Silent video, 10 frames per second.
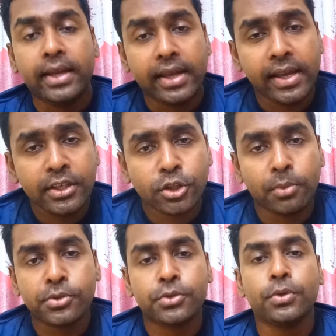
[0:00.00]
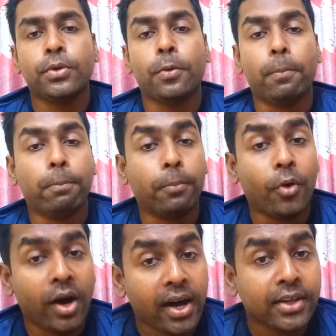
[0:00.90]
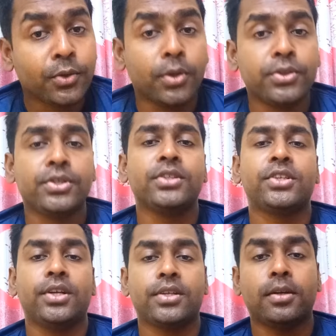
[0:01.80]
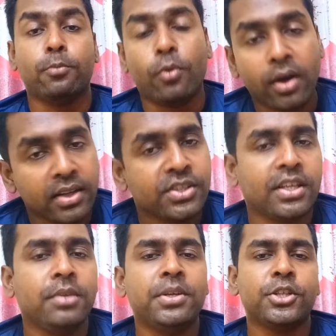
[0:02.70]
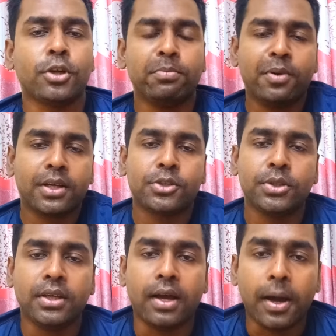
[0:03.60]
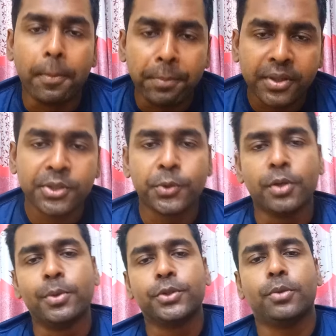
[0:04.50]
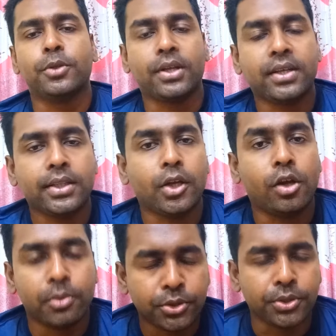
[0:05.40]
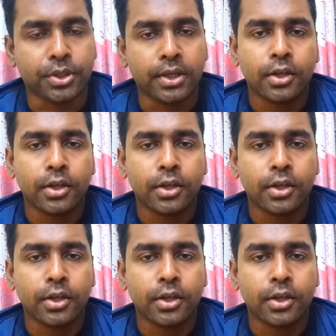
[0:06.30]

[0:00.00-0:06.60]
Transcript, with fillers: এই সমস্ত মহান কন্টেন্ট ক্রিয়েটার মহান সেলিব্রিটি সম্পর্কে যদি আপনাদের কোনো মন্তব্য থাকে তাহলে অবশ্যই